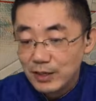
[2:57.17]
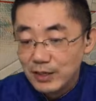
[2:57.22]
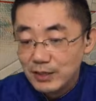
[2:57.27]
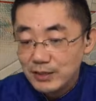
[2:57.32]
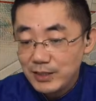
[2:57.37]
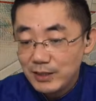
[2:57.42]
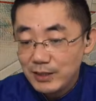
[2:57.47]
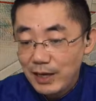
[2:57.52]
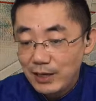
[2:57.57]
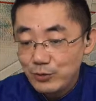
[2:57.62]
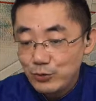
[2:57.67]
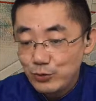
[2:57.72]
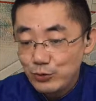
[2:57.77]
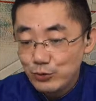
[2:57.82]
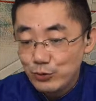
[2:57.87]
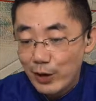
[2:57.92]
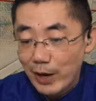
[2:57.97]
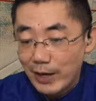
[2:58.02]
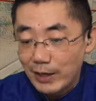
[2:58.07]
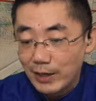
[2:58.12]
见他去
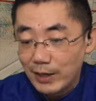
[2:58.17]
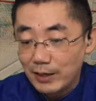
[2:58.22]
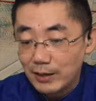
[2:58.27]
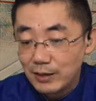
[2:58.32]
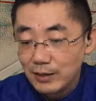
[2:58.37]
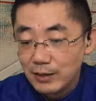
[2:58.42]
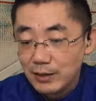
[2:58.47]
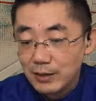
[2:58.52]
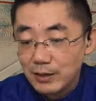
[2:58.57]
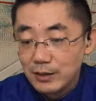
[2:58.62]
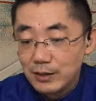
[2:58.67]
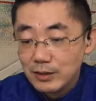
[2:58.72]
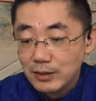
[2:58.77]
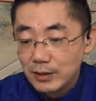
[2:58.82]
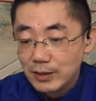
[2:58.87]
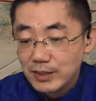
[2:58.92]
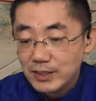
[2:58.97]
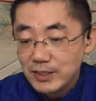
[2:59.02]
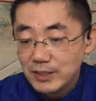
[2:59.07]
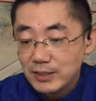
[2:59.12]
远了，
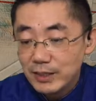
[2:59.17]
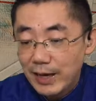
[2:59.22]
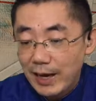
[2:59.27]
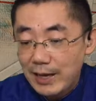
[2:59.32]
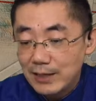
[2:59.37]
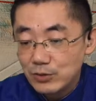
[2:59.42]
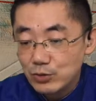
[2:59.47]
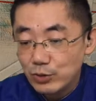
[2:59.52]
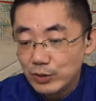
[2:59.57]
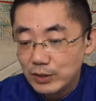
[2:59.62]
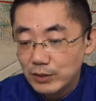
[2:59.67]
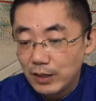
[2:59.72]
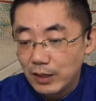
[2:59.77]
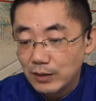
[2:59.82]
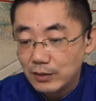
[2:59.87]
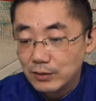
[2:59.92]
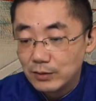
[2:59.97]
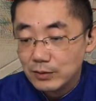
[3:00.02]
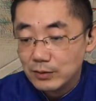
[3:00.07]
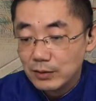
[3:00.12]
心里暗忖
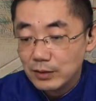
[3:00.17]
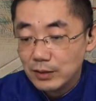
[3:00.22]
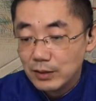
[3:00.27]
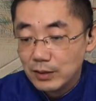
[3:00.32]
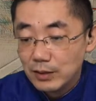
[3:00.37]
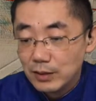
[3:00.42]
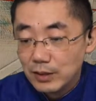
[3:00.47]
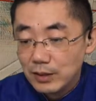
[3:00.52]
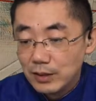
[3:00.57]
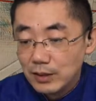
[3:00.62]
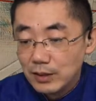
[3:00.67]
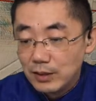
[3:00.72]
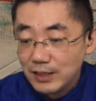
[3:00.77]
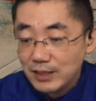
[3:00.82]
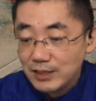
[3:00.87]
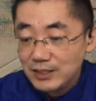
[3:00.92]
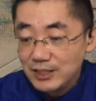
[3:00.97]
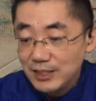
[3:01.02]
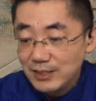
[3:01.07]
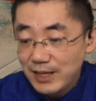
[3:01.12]

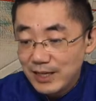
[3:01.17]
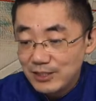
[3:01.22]
道：“这才